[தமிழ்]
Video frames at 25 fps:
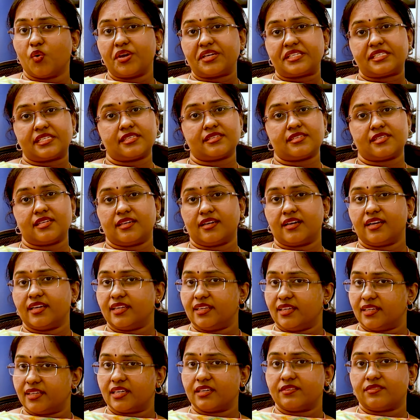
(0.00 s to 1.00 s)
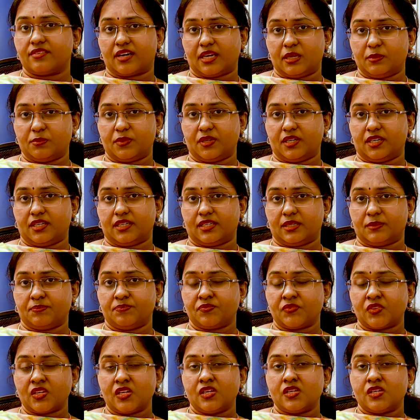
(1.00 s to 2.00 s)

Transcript: கோ எக்ஸிஸ்டிங்காக இருக்க வாய்ப்பு இருக்குது